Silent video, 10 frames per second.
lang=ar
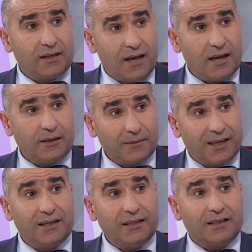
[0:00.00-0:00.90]
لها
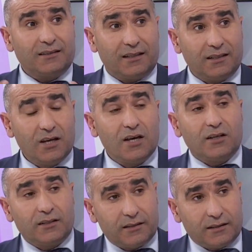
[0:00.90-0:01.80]
إمكانيات أن
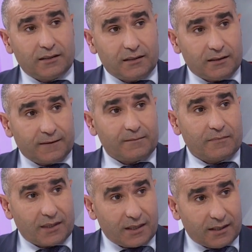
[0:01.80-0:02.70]
مؤهلات
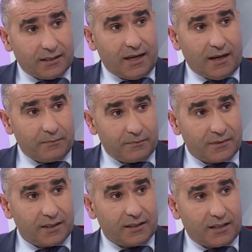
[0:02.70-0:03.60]
نعم